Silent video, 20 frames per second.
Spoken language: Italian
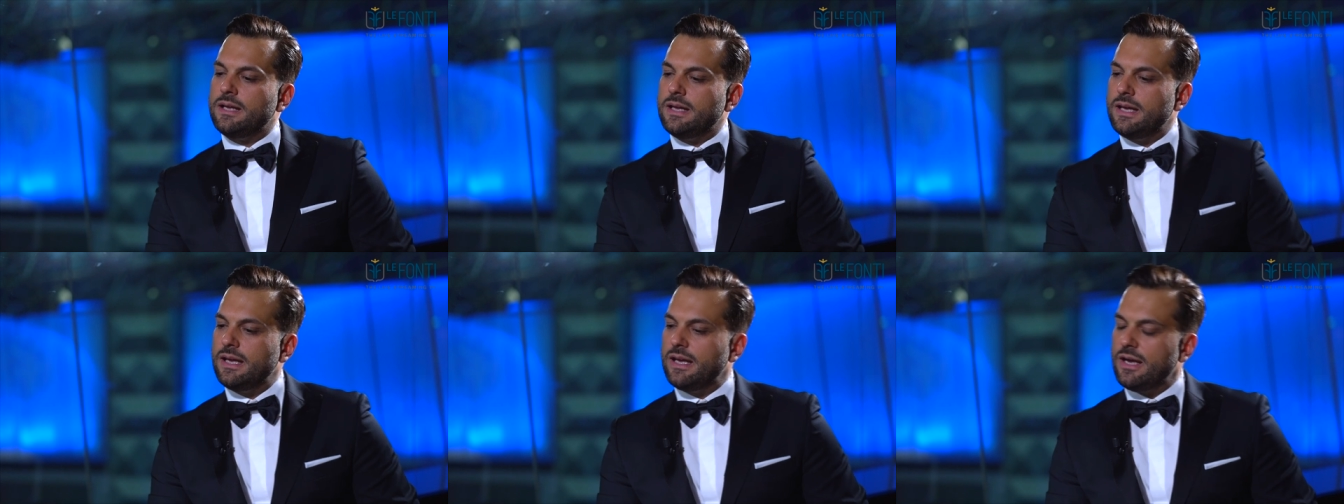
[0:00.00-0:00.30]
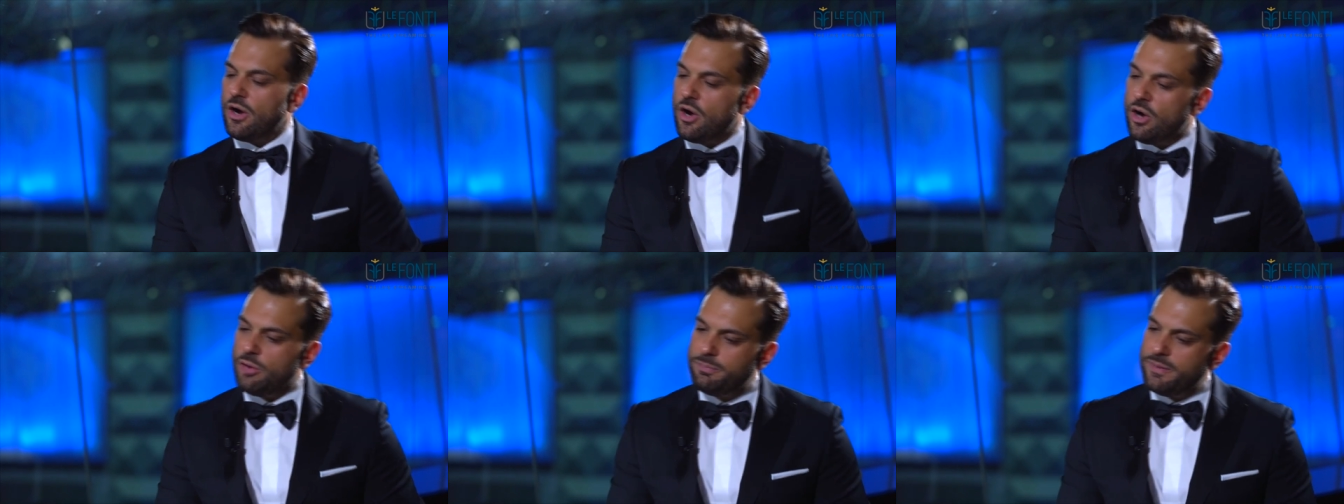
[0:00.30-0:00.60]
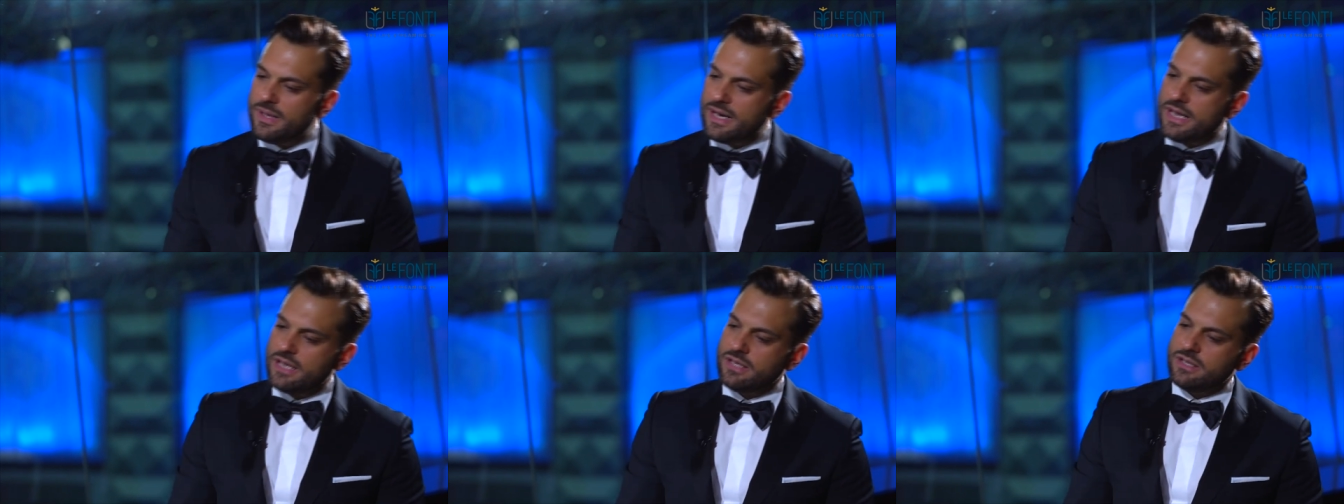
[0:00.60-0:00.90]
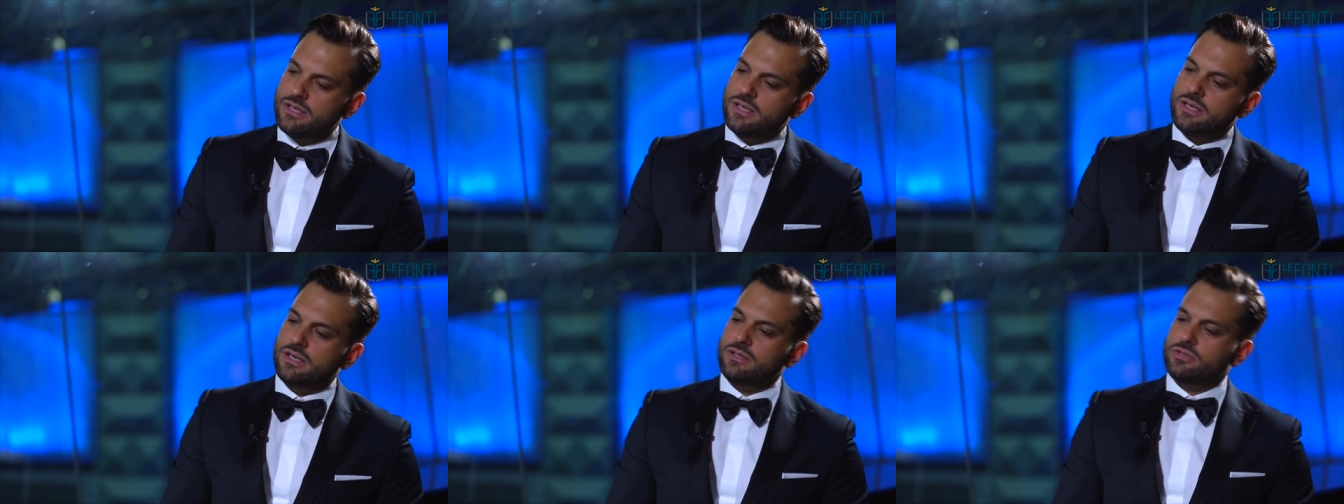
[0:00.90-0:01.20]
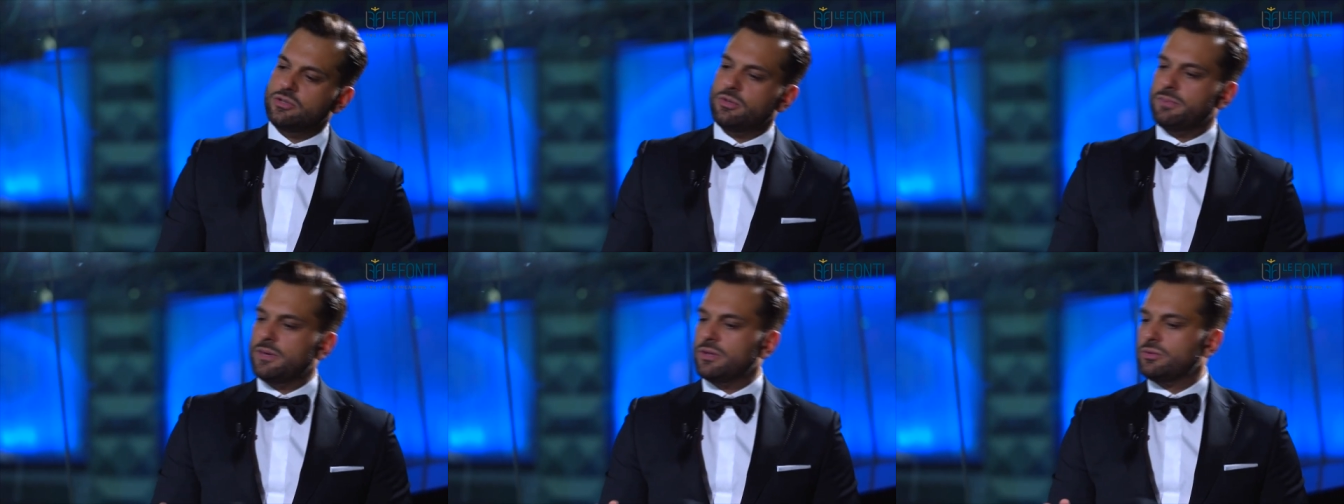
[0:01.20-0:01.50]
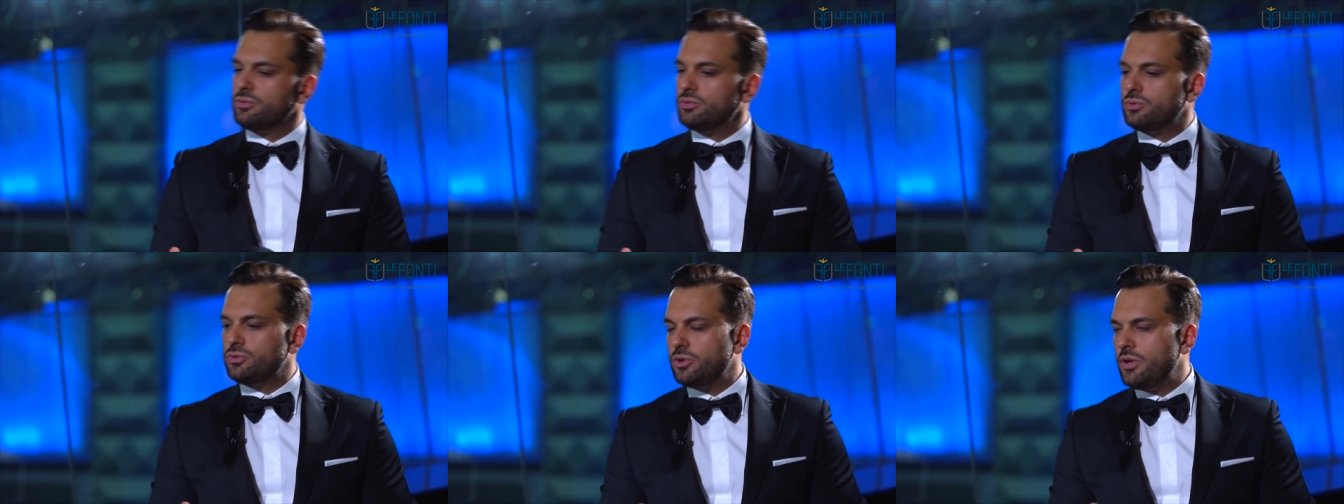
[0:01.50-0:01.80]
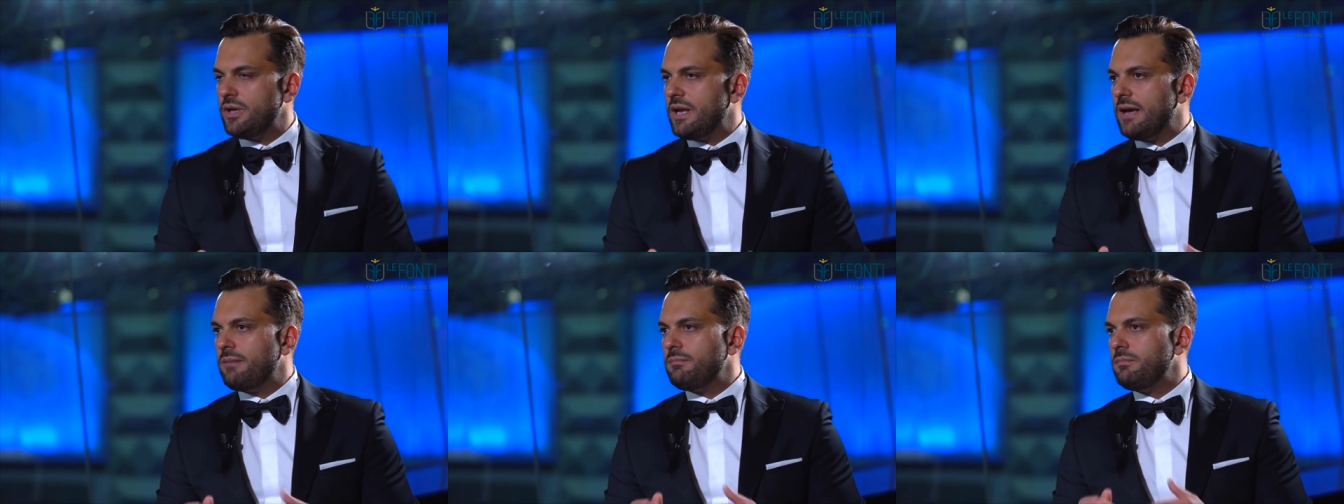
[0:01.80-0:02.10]
eh, opera soprattutto
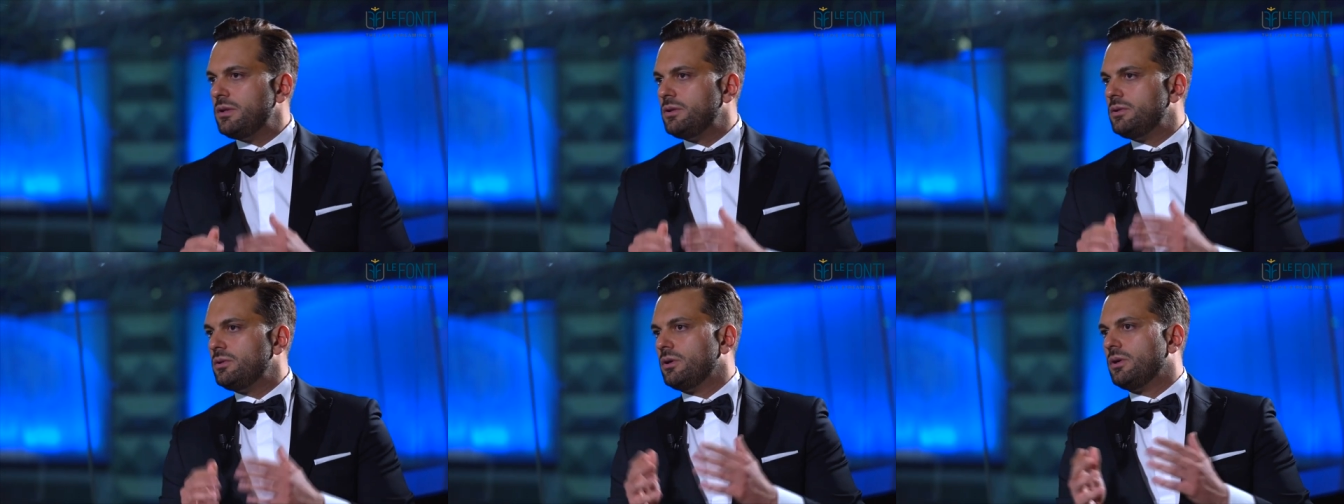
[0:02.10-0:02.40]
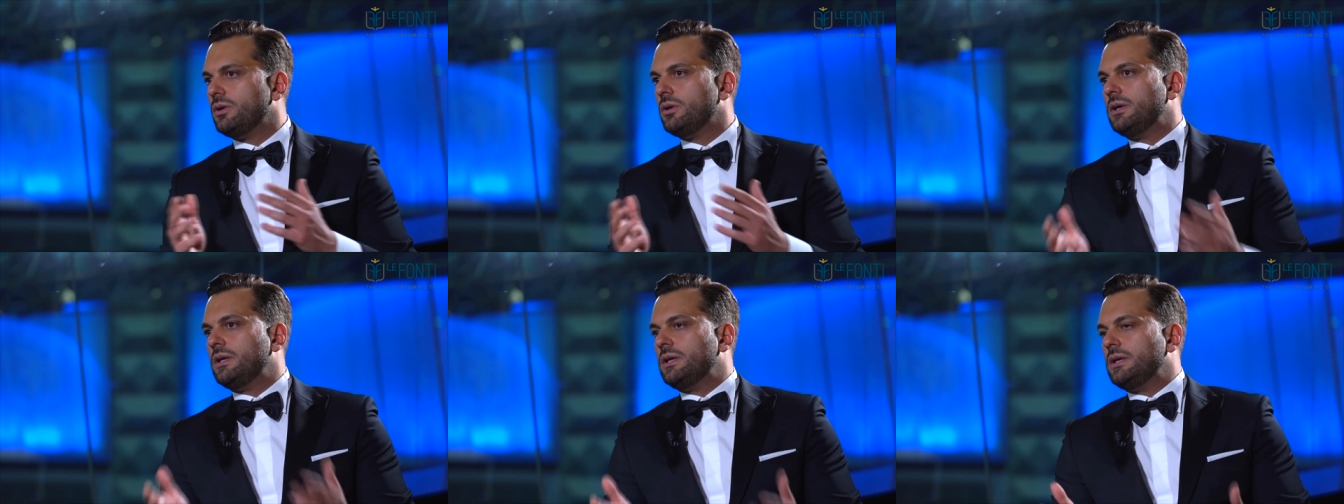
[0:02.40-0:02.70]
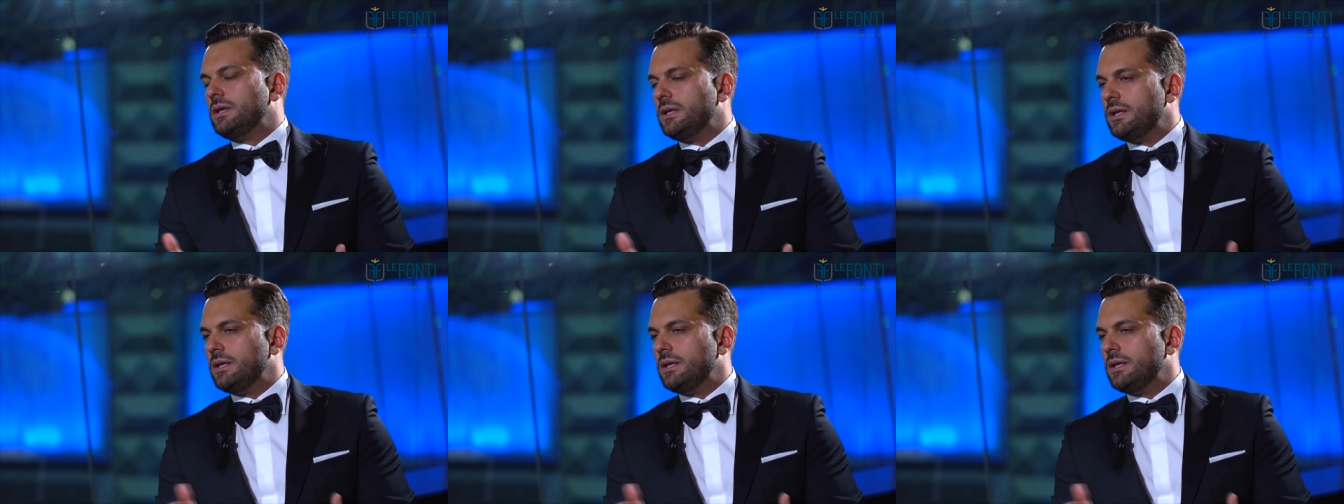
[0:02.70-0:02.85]
in ambito